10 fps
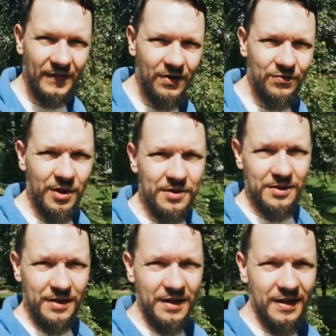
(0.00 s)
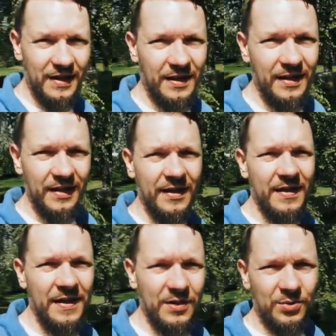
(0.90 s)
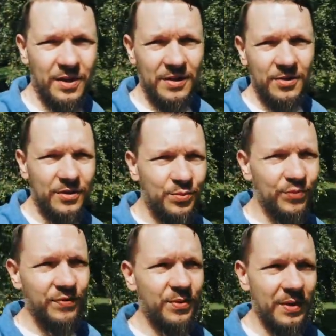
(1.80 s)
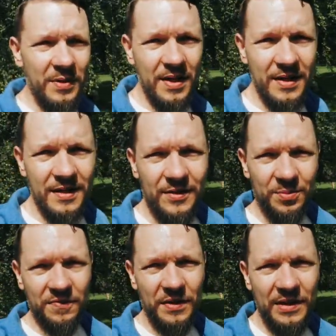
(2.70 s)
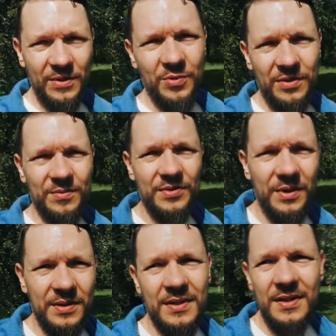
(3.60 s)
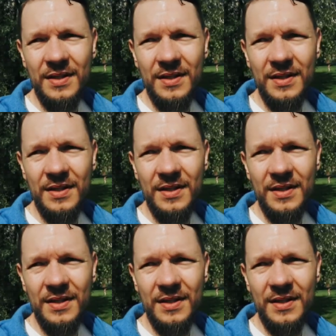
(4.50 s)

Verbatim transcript: No właśnie. Już kiedyś o tym mówiłem. Opowiadałem o tym, że